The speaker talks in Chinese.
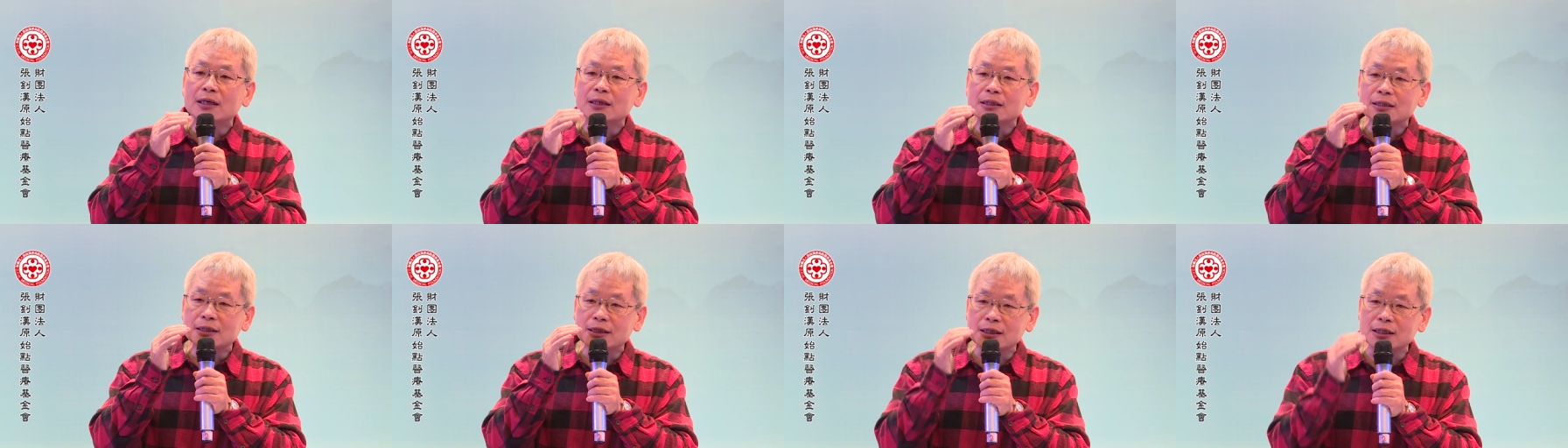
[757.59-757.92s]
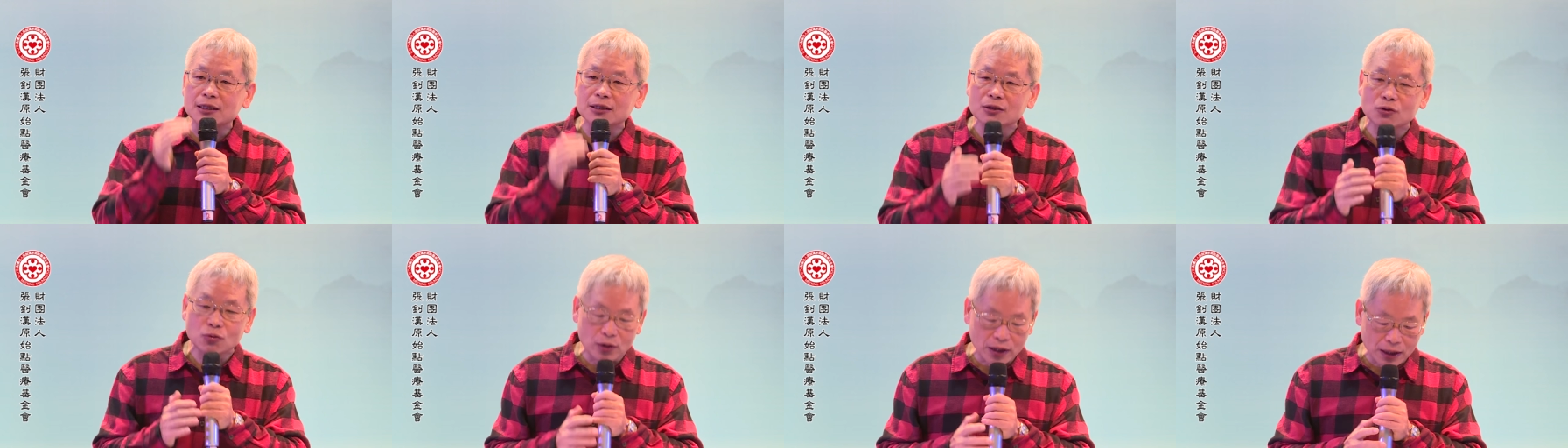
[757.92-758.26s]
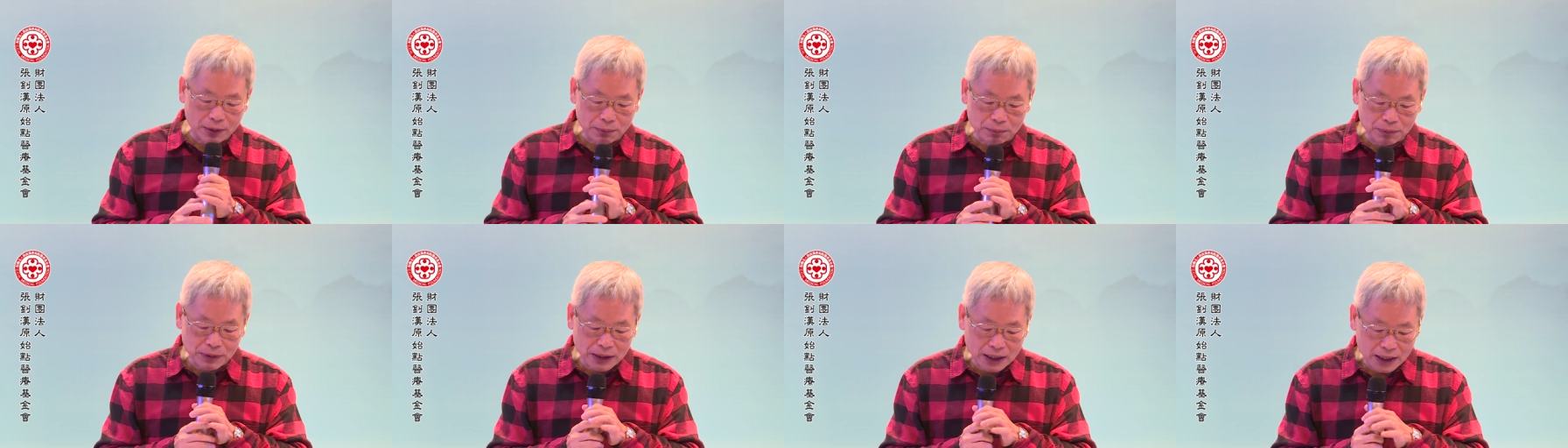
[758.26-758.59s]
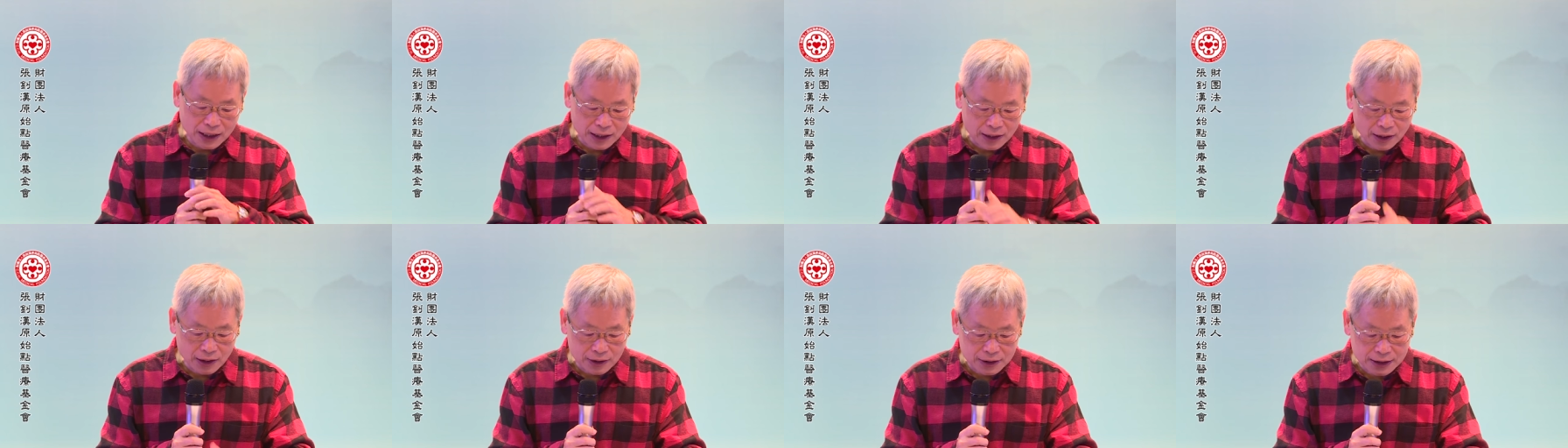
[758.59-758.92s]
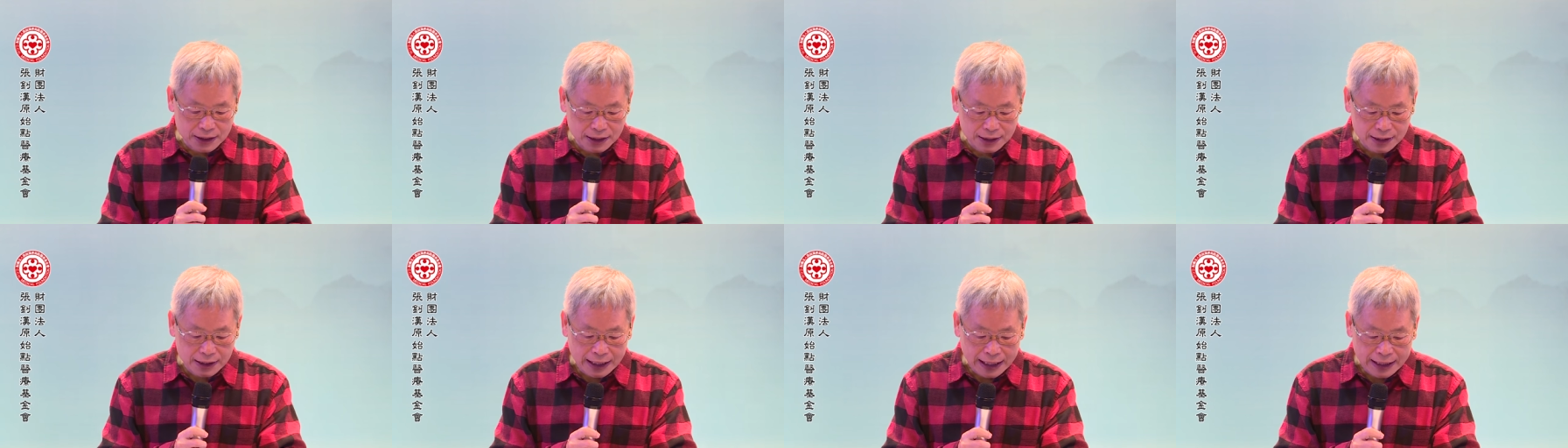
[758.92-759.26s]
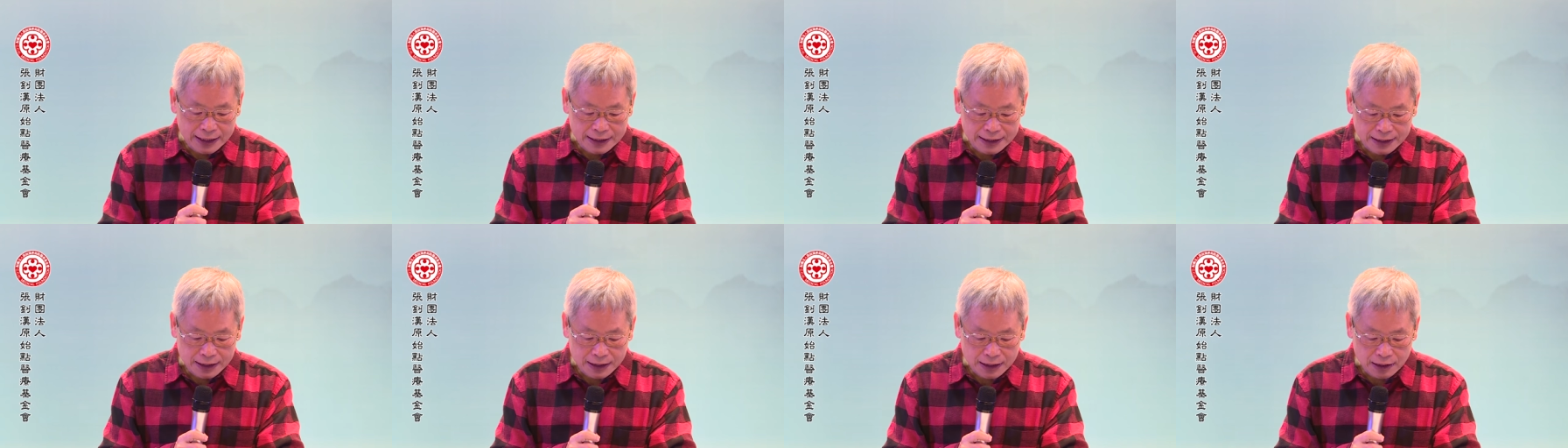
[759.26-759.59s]
治未病啊，这是
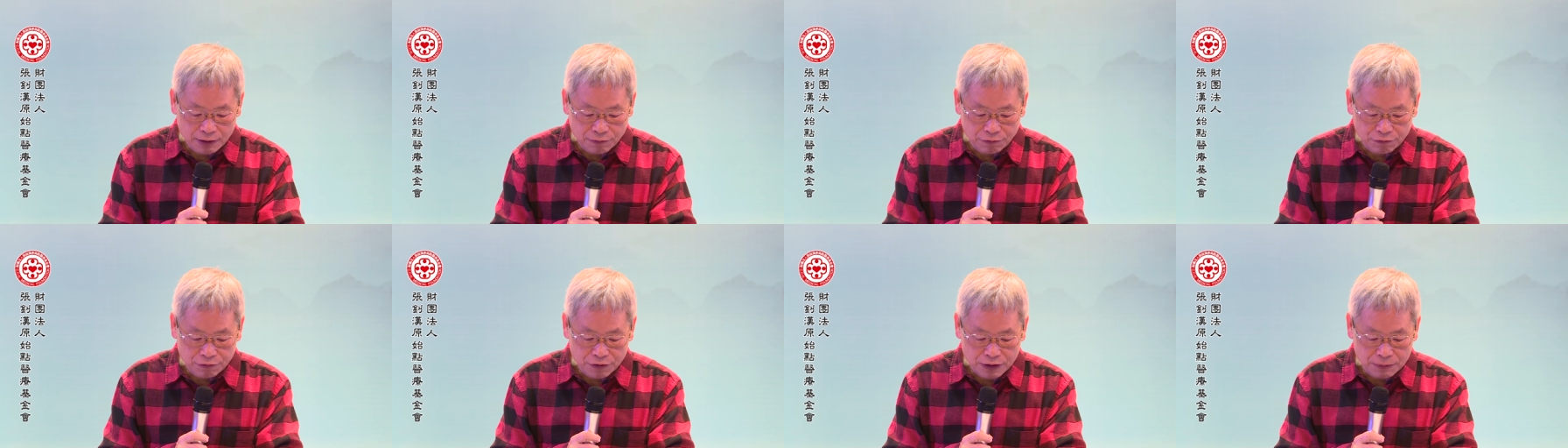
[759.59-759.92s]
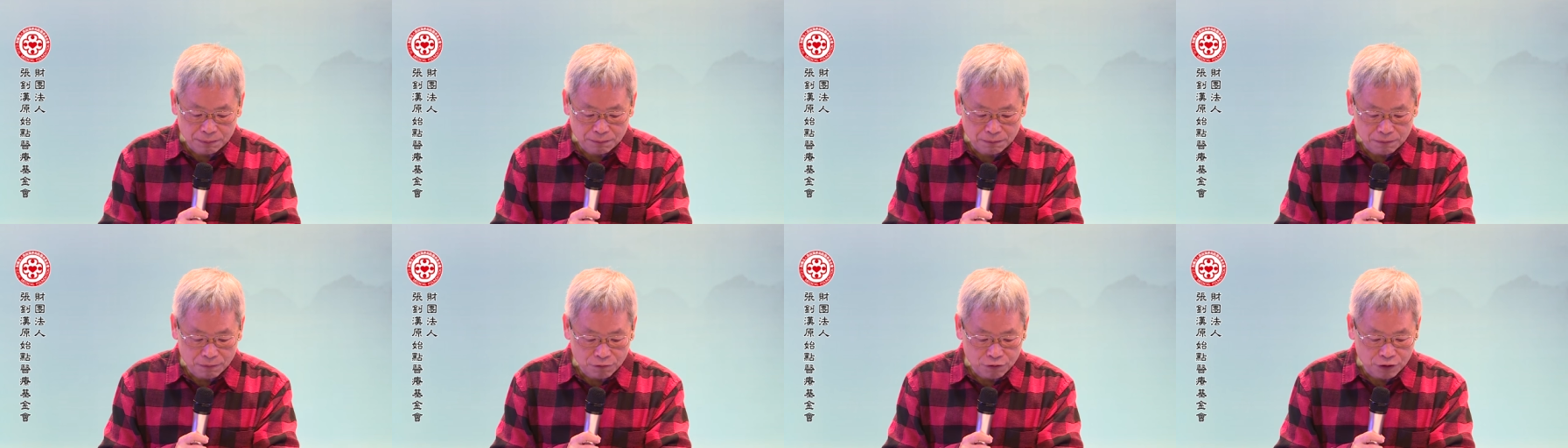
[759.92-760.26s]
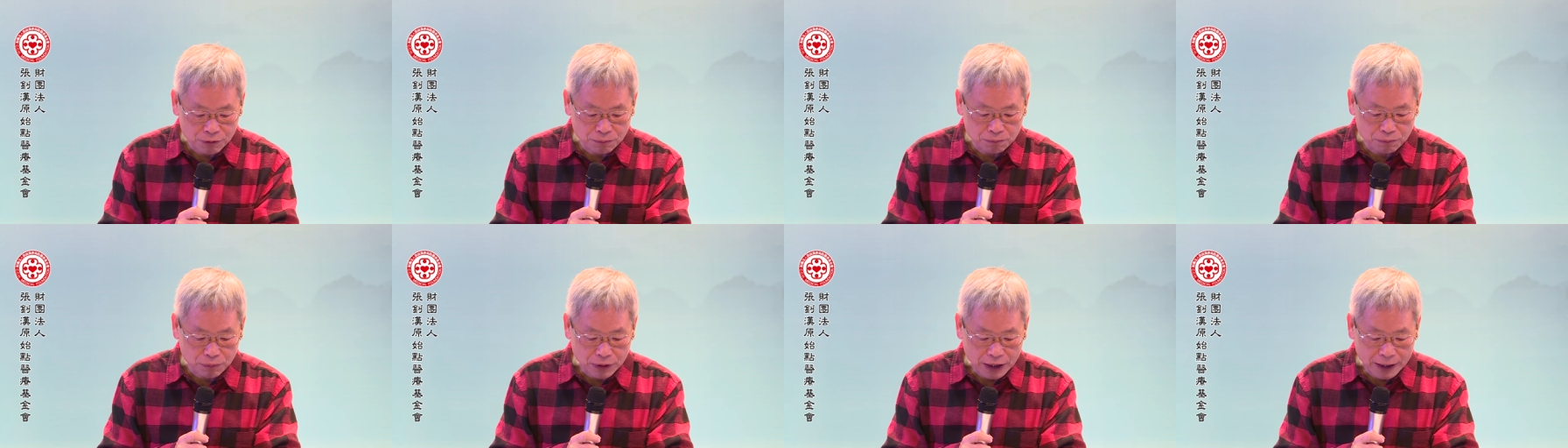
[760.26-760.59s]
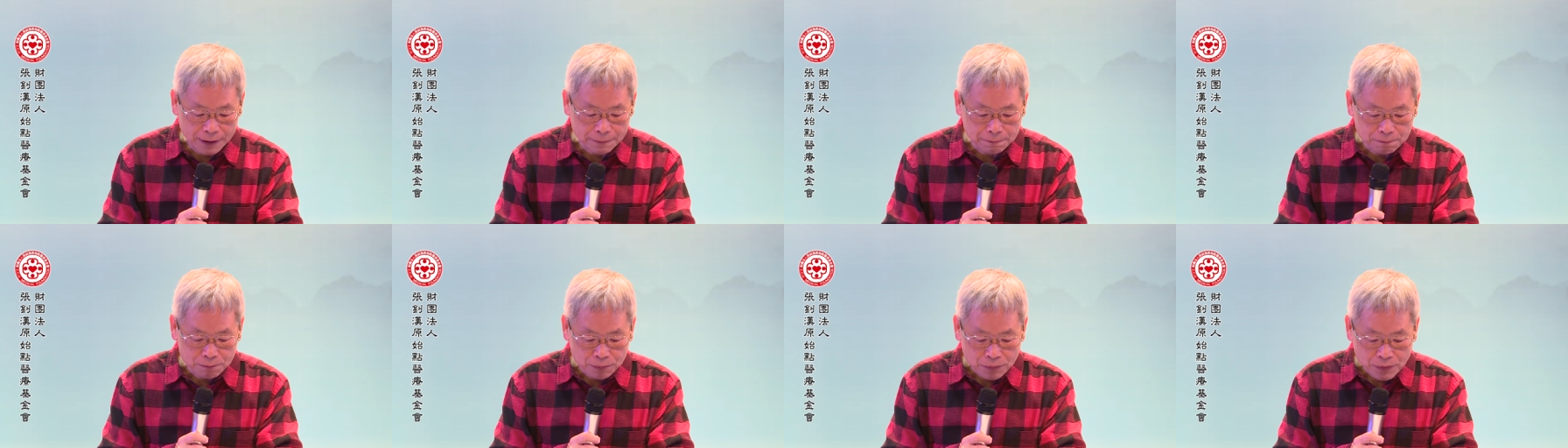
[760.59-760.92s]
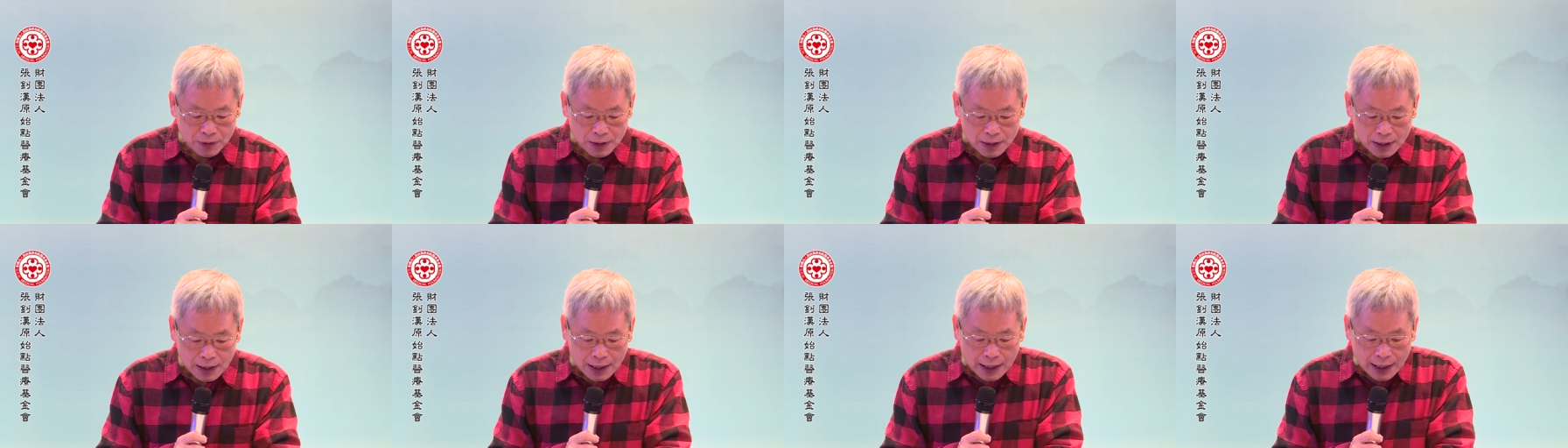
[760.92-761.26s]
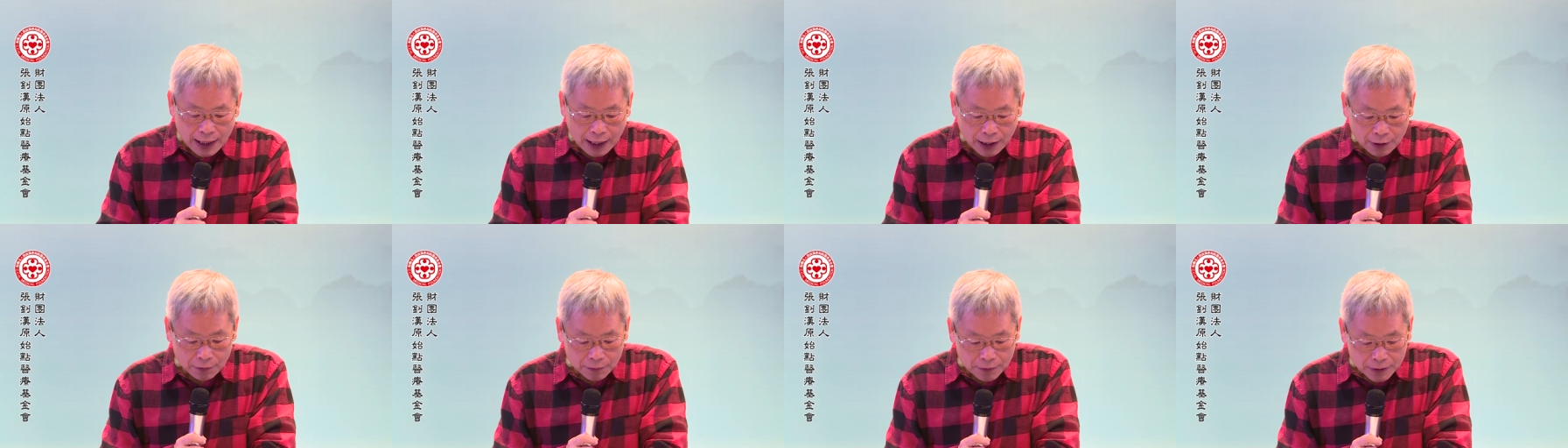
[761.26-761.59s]
两者的分别。
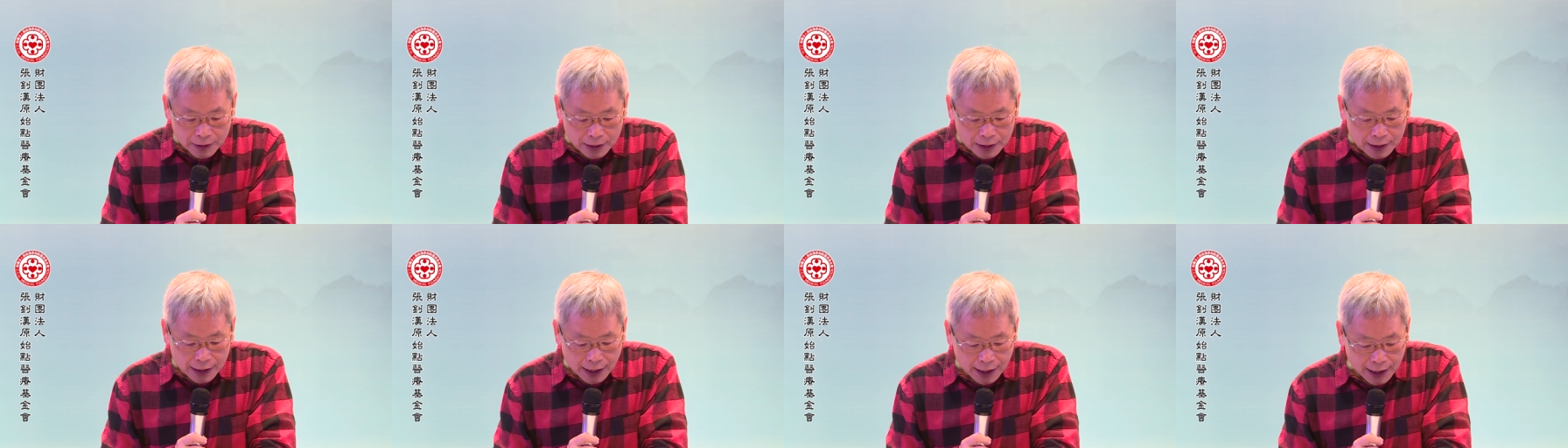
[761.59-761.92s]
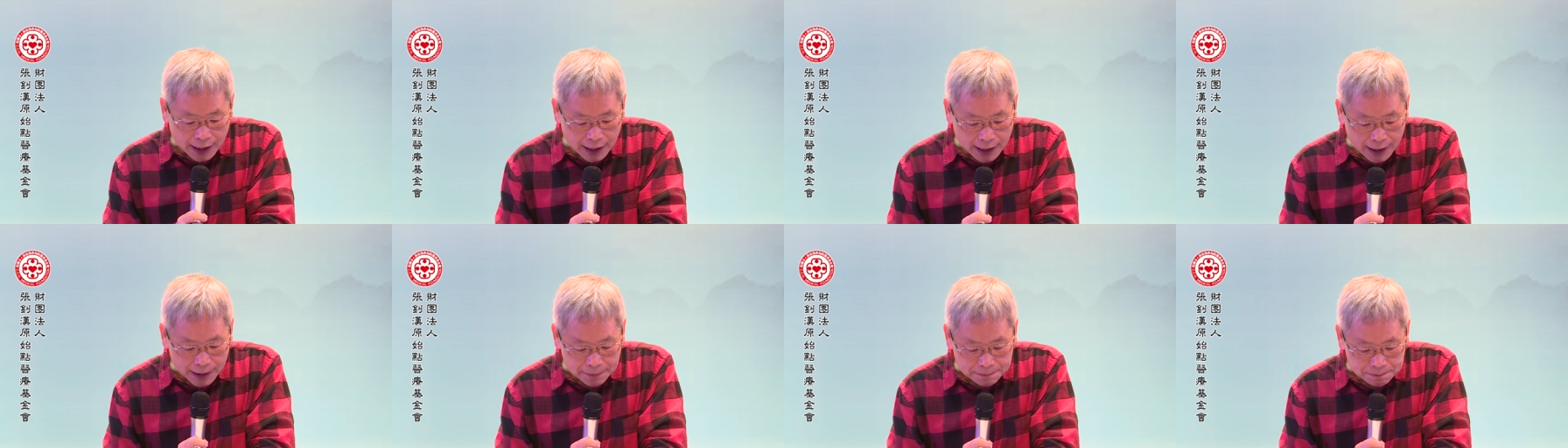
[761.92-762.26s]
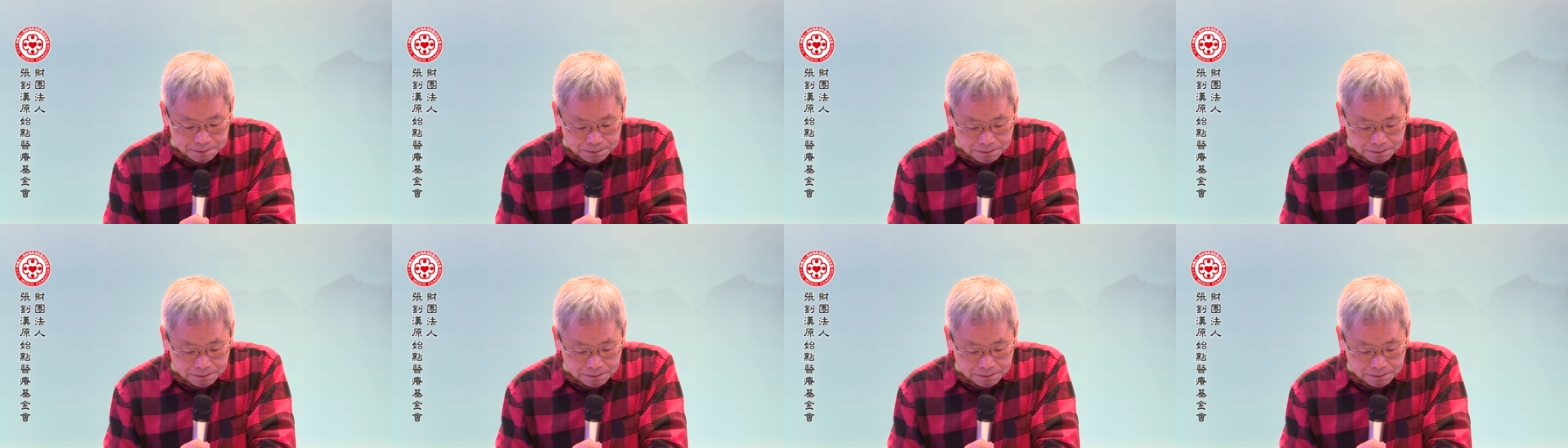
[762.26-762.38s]
好，那